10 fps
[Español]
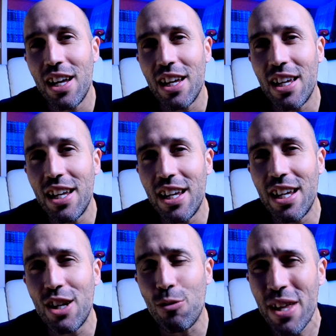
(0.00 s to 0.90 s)

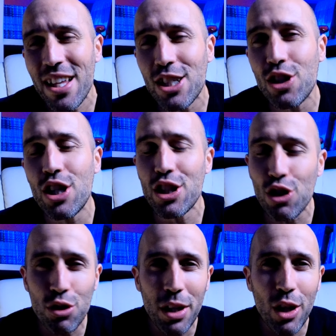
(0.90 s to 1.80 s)
Y os voy a dar
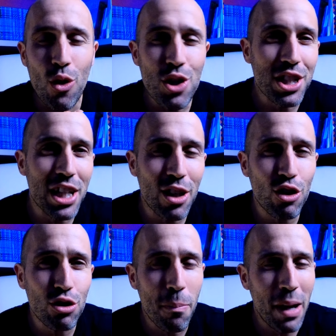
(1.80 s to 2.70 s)
esos,
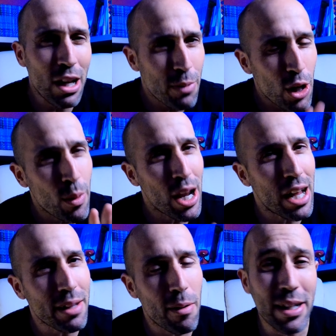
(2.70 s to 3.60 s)
consejos, ¿vale? Os voy a
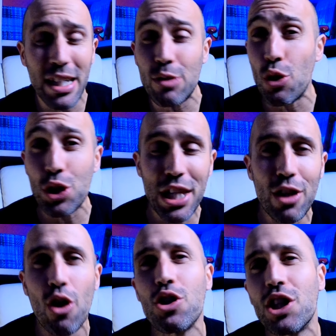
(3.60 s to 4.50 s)
enumerar, digo, a unos
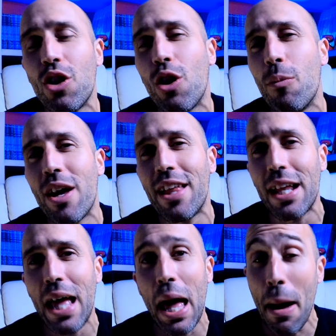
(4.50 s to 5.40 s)
5 consejos que os voy a
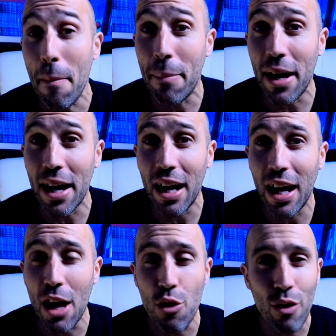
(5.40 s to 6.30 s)
dar
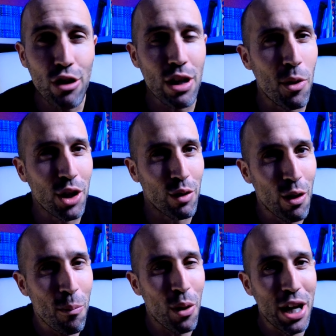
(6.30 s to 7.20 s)
para ayudaros a amortiguar
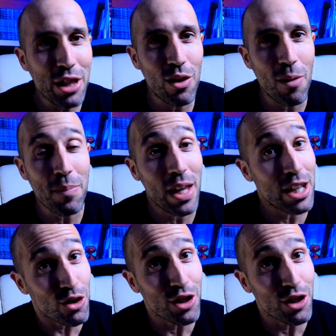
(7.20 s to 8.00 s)
un poquito esos